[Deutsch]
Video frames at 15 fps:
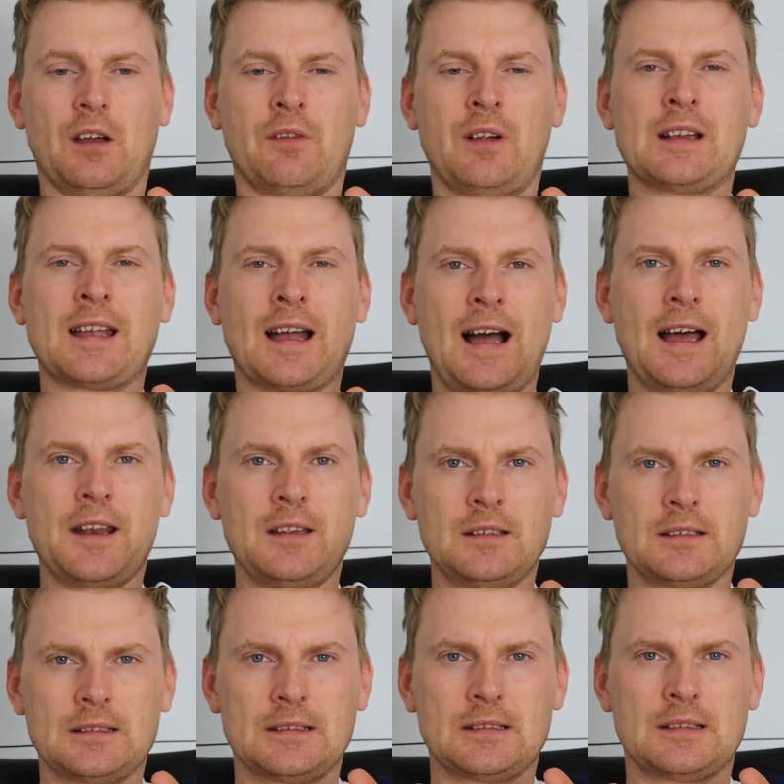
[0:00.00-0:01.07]
Weil
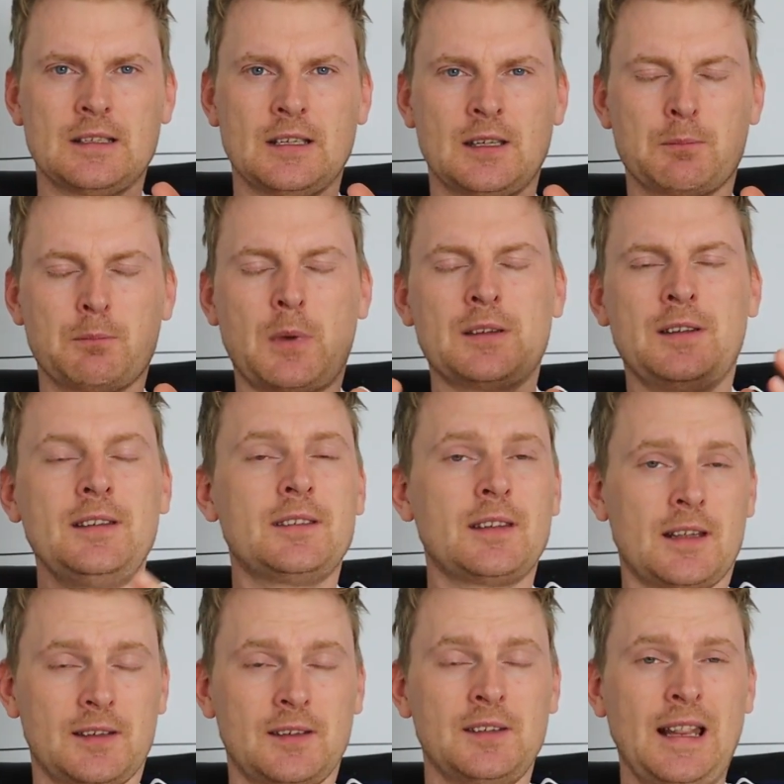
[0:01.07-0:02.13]
gerade, man sieht es
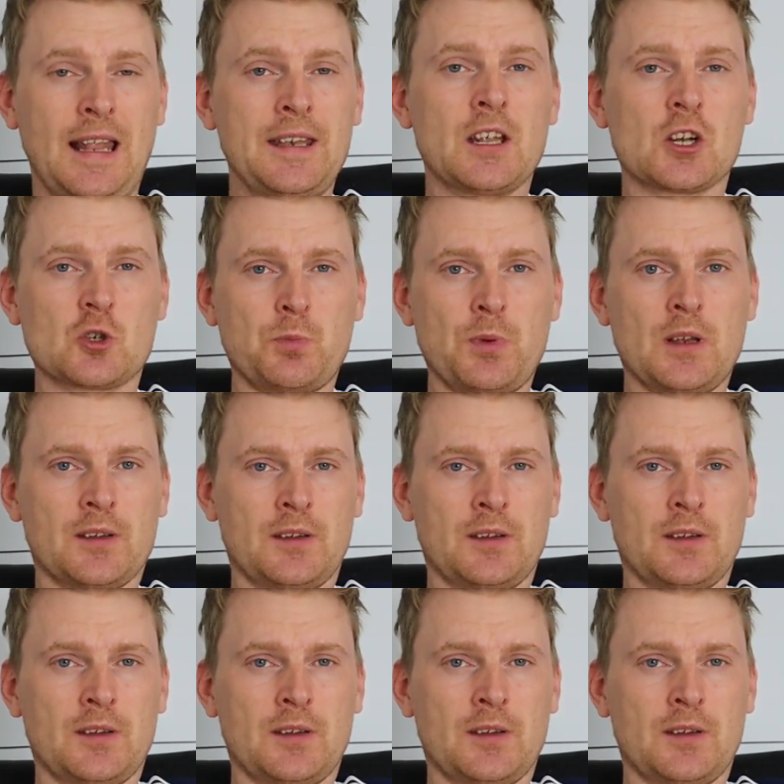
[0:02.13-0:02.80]
ja, das ist ein Länderspiel.